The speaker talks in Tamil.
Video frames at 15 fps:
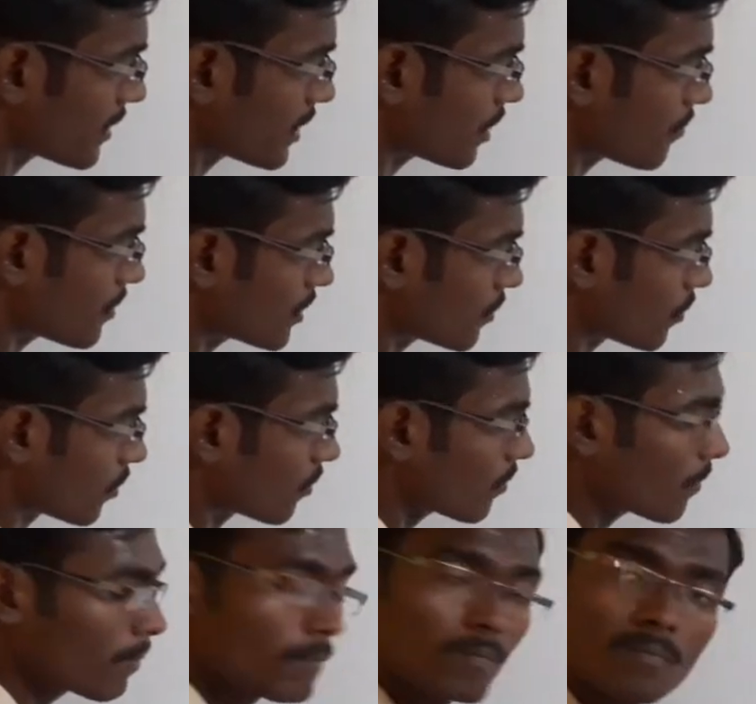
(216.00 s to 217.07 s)
சென்டிமீட்டர் வரும்
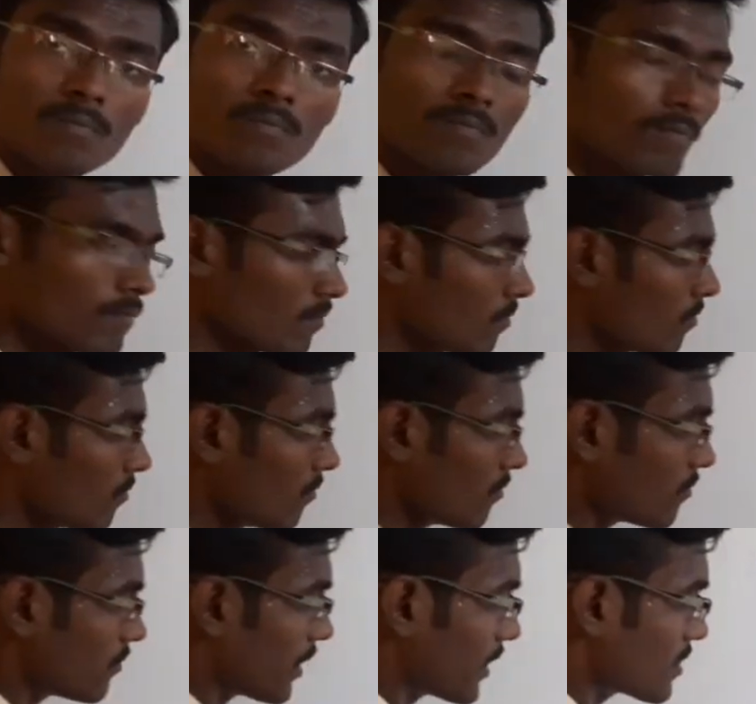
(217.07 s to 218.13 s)

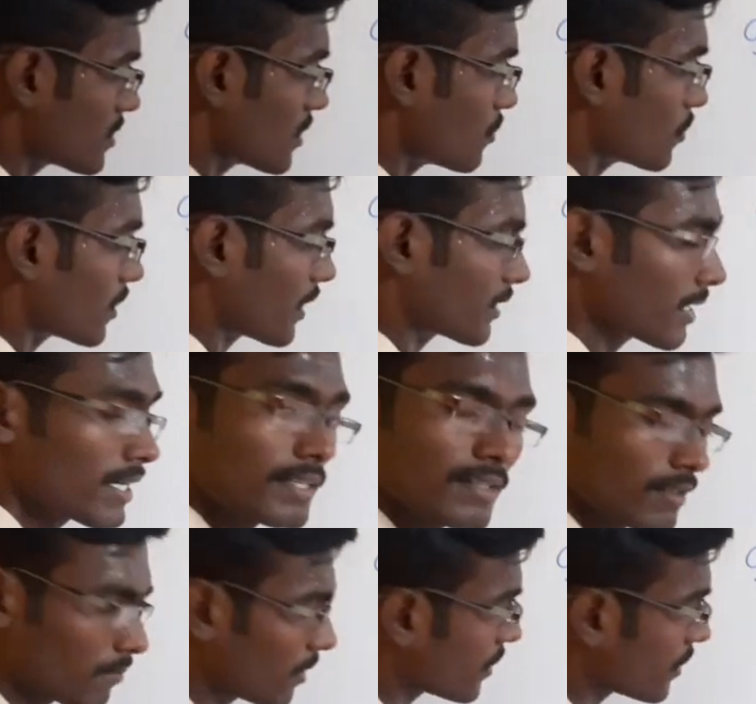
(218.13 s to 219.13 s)
நெக்ஸ்ட்டு ஒரு ரெக்டாங்குலர்